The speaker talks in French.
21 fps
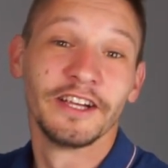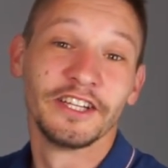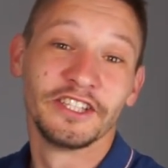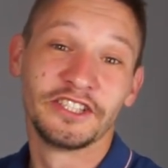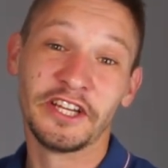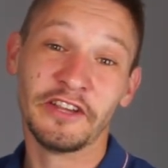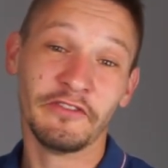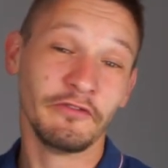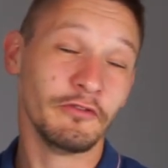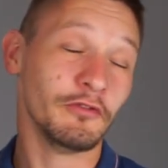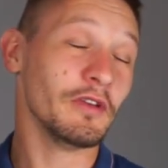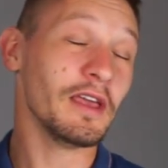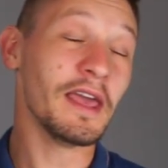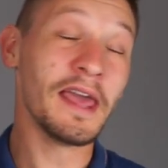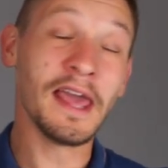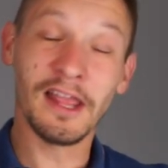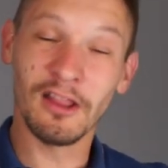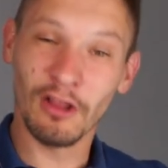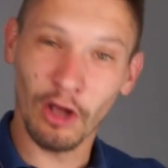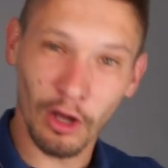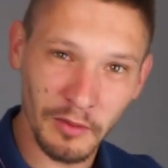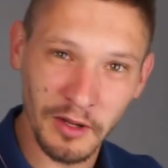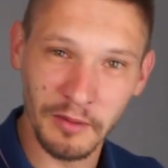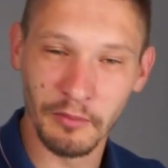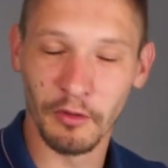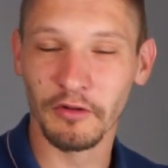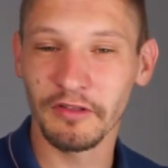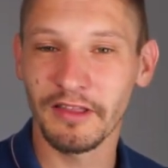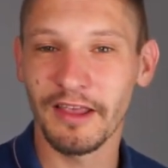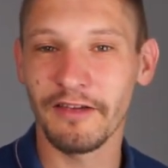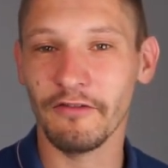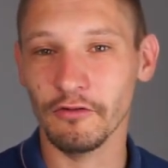J'ai vu
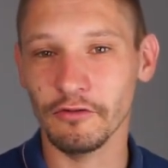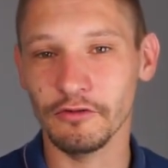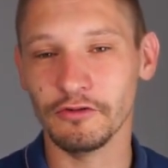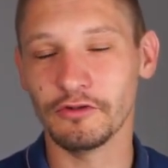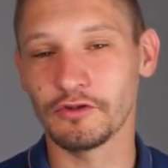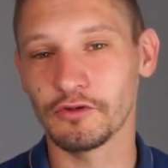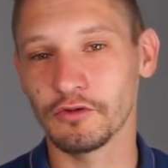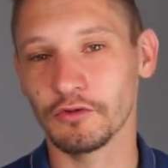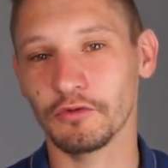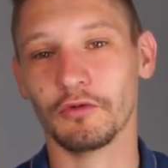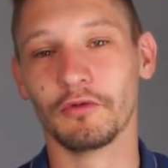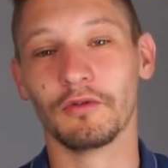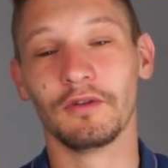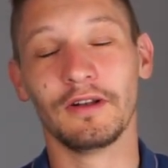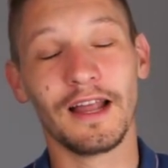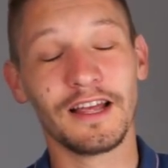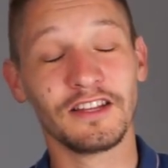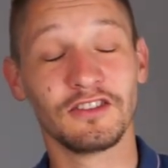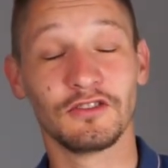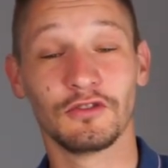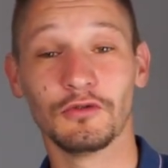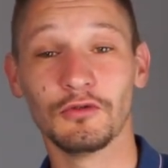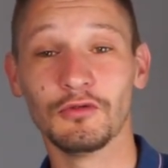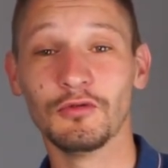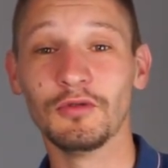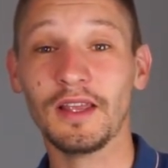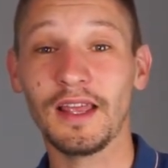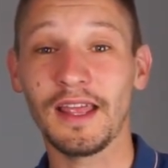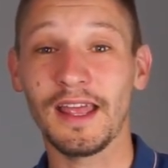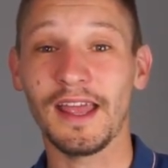énormément d'évolutions là-dessus